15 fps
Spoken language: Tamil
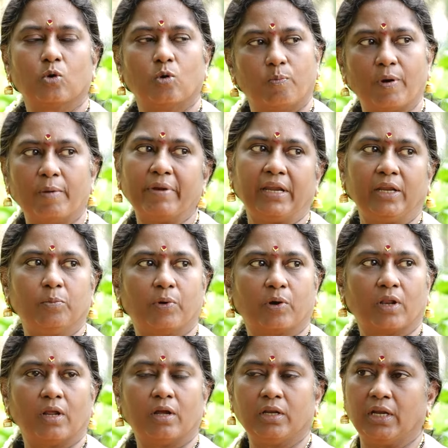குப்பை மேனி
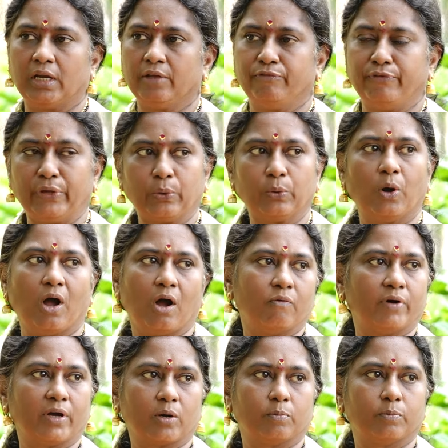போடலாம் இல்லாட்டி வெறும்
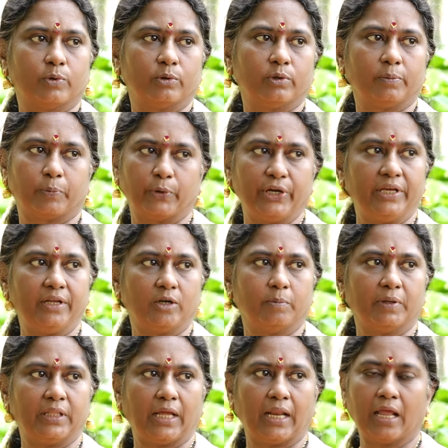ஆவாரம் பொடி பொடி இருக்கு
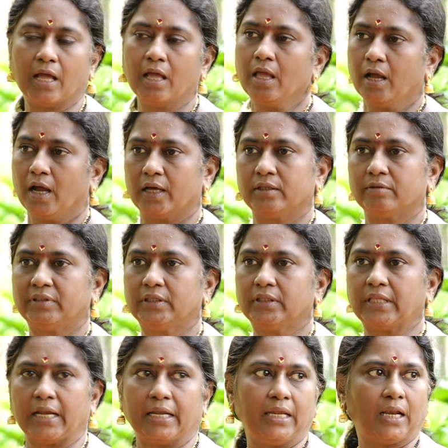பார்த்தீங்களா அதை வந்து
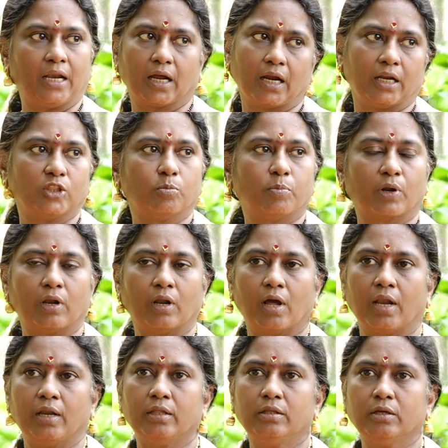தண்ணீரில் கலந்து போடலாம்
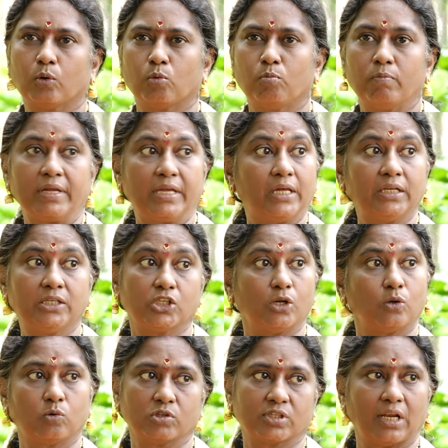அல்லது ரொம்ப எரிச்சல்
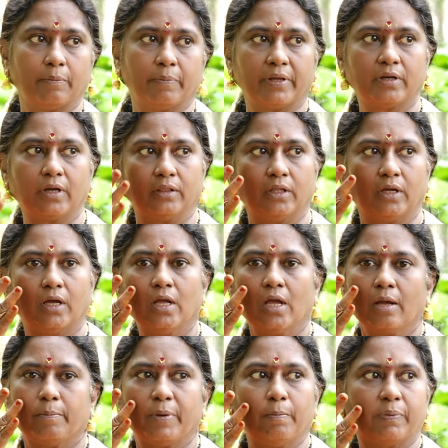இருக்கும் சில பேருக்கு அந்த
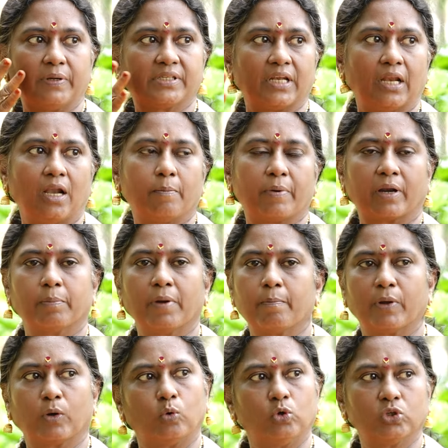பிம்பிள்ஸ்லலாம் போடுறப்ப
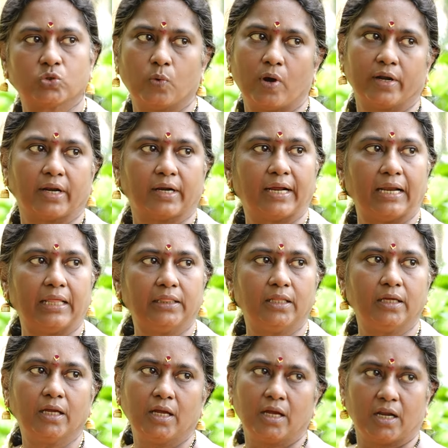அப்போ ரோஸ் வாட்டர்
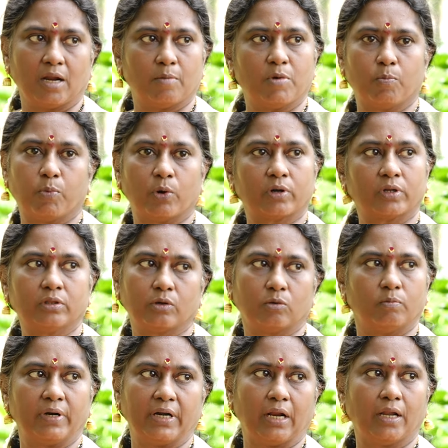கலந்து நம்ம போடுறது
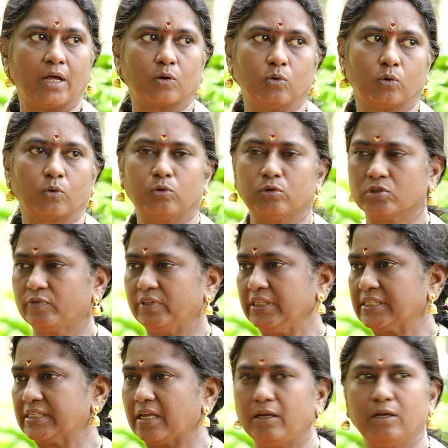ரொம்ப நல்லாயிருக்கும் ரோஸ் வந்து
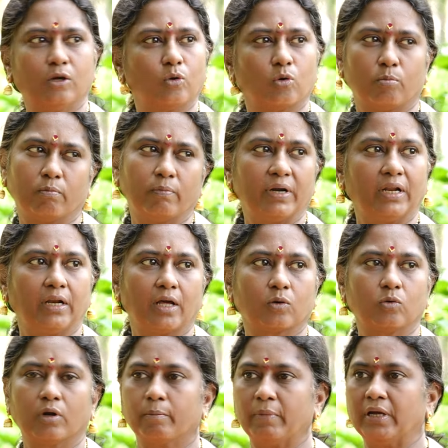ஸ்கின்னுக்கு ரொம்ப
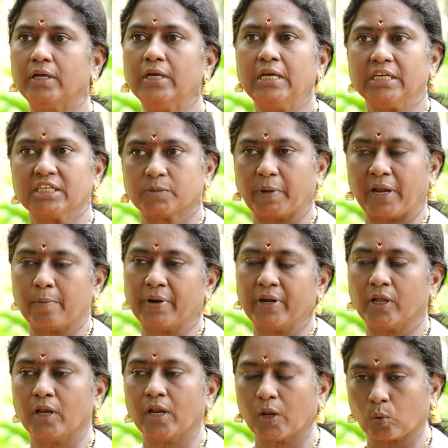நல்லாயிருக்கும் நம்ம ஸ்ப்ரே
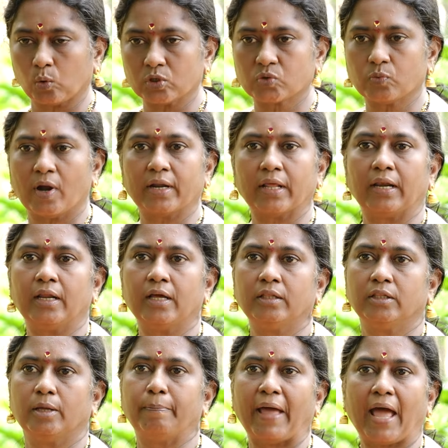பண்ணிக்கல ரோஸ் வாட்டரில்
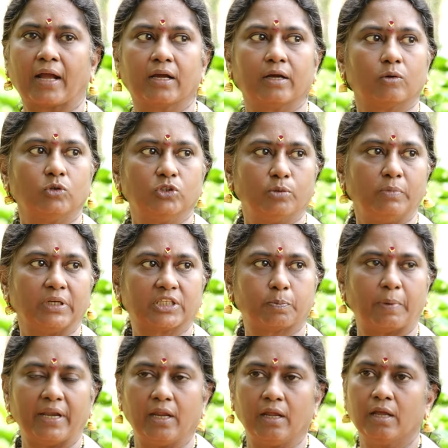இந்த பேக் கொஞ்சம் மிக்ஸ்
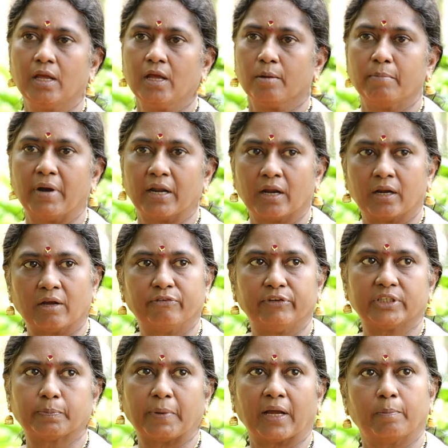பண்ணி பனானா
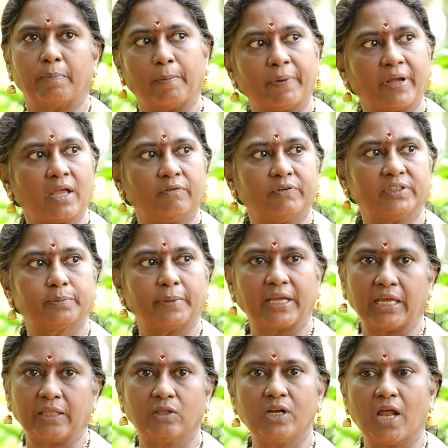ஃபேஸ் பேக் பப்பாயா ஃபேஸ்
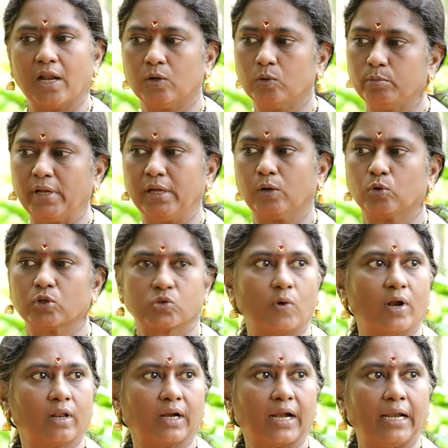பேக் எதுனாலுமே ரோஸ்
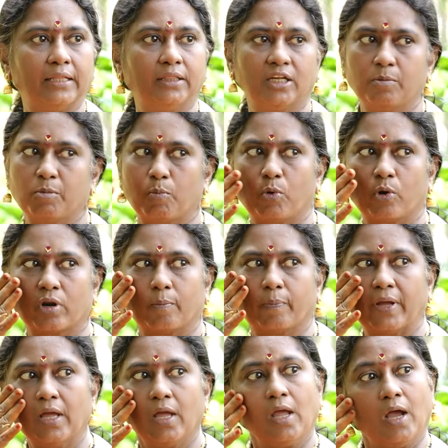வாட்டர் கலந்து நம்ம
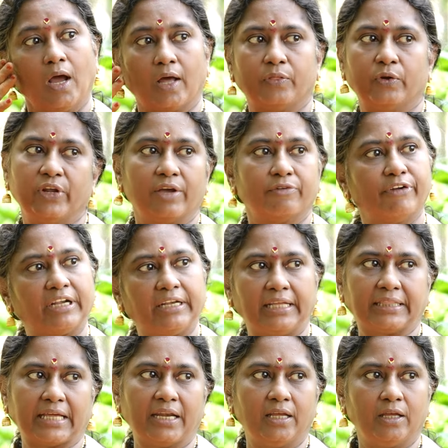போடுறப்ப அதோடைய எஃபெக்டே
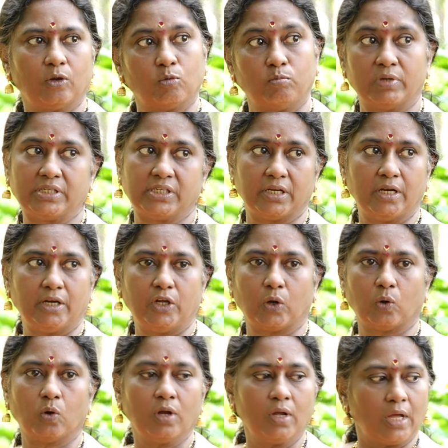தனி ரொம்ப சில்லுன்னு
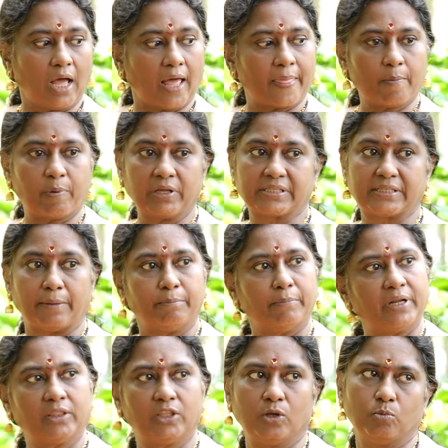இருக்கும் அதே போல்
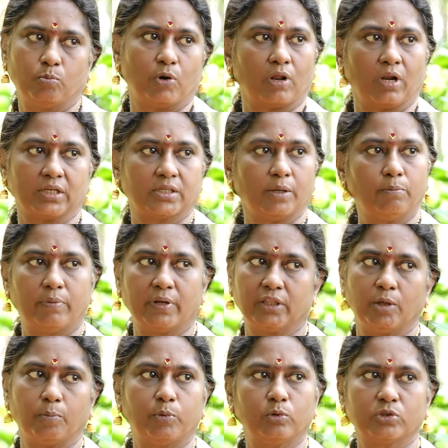செம்பருத்தியும் போடலாம்
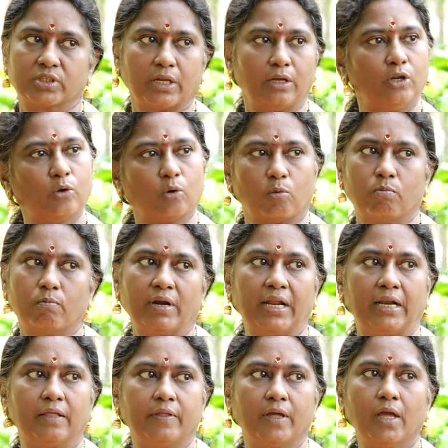செம்பருத்தி பூ ஸ்கின்னுக்கு ரொம்ப
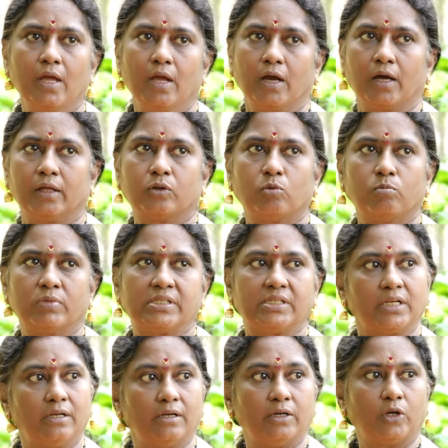நல்லது அது ரொம்ப
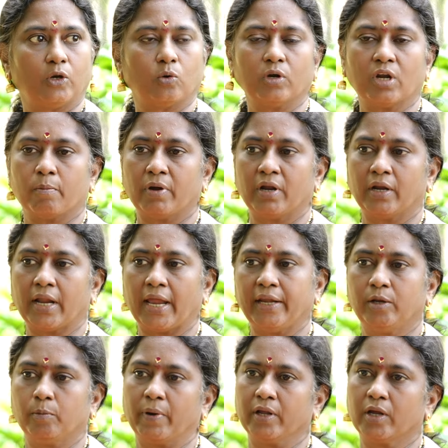சில்லுன்னு இருக்கும் நம்ம
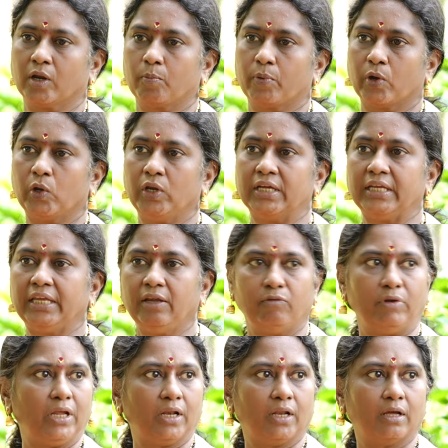நைட்டு படுக்கிறப்ப இல்லை
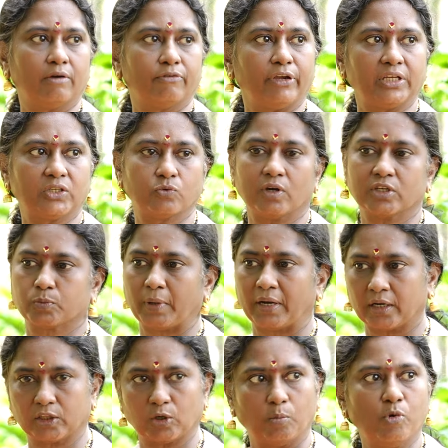ஈவினிங்கில் ஃபேஸ் வாஷ்
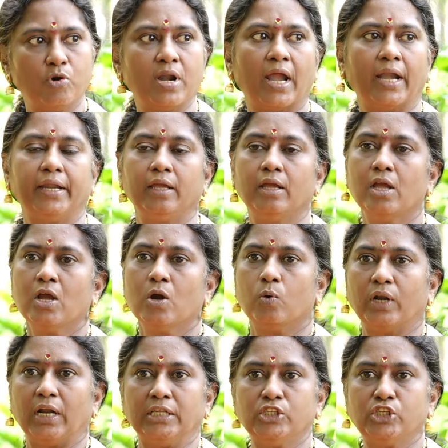பண்ணுறதுக்கு முன்னாடி
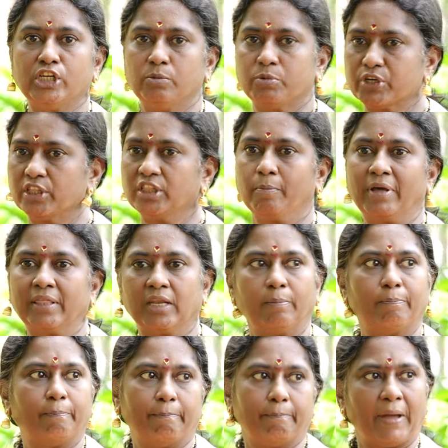ஒரு அஞ்சு நிமிஷம் இந்த மாதிரி
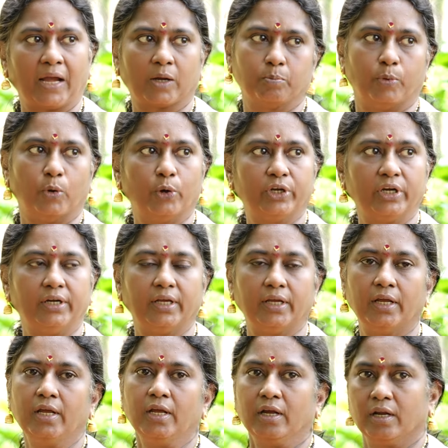பேக் போட்டுட்டு
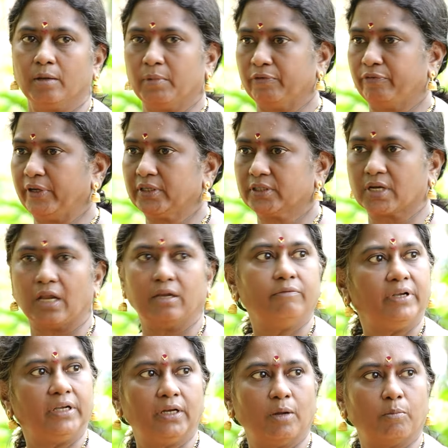நம்ம ஃபேஸ்
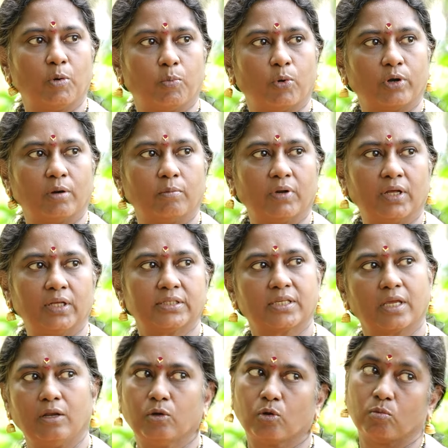கழுவிட்டு நம்ம போட்டோம்னா
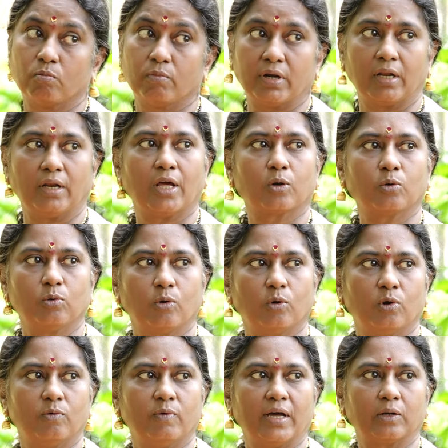ஸ்கின் ரொம்ப நல்லாயிருக்கும்
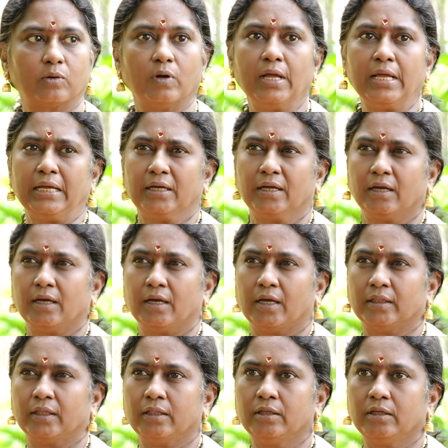க்ளோவாக இருக்கும்
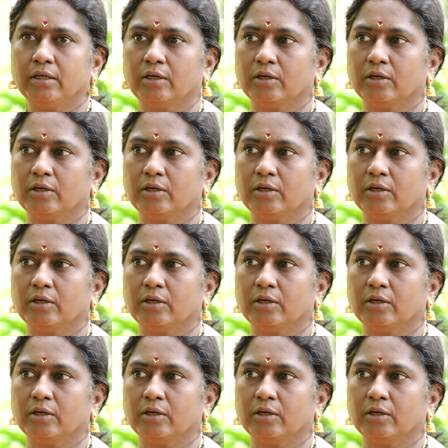அதாவது